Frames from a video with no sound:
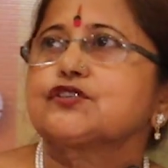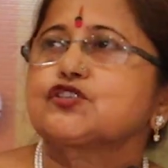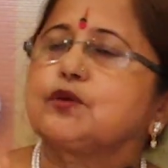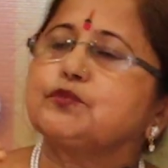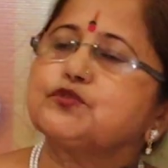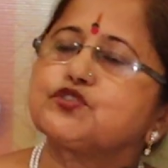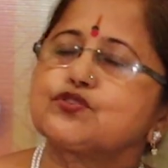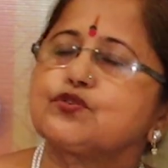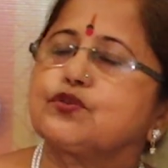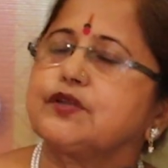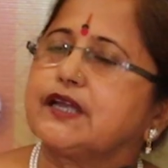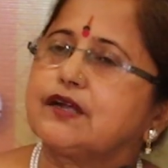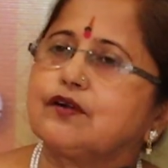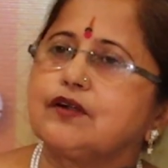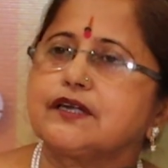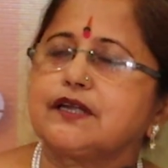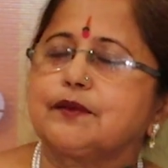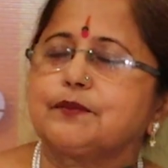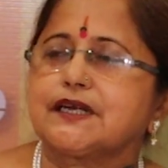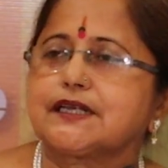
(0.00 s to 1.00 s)
সমস্ত
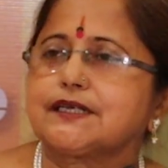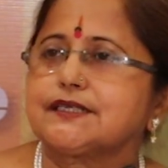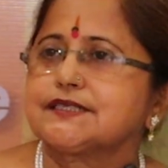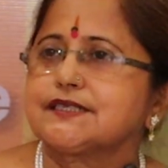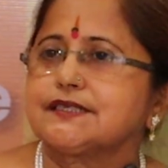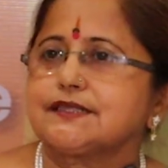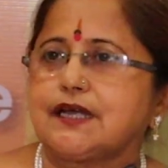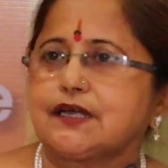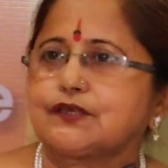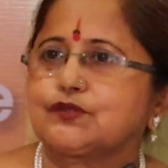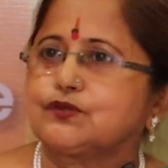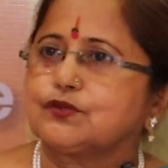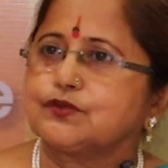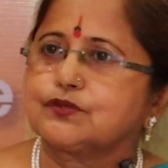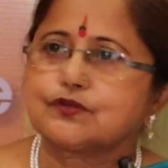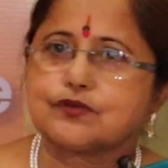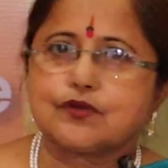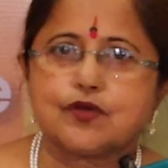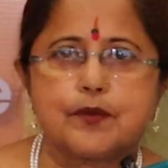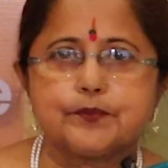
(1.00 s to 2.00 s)
রেকর্ড আমার কাছে থাকতো
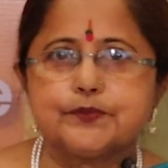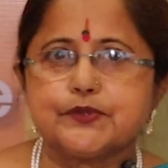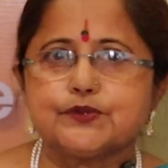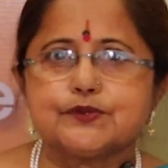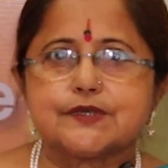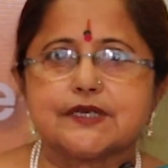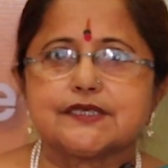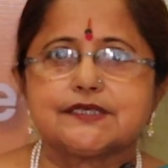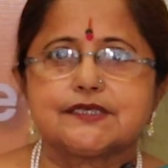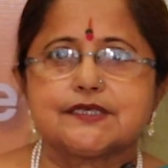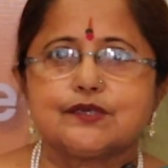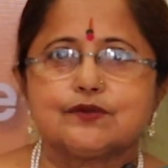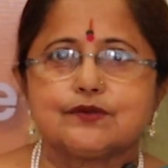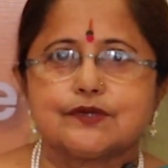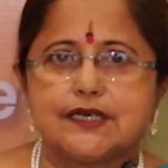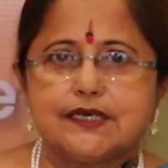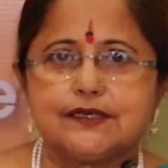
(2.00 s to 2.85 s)
কম্পিউটার ছিল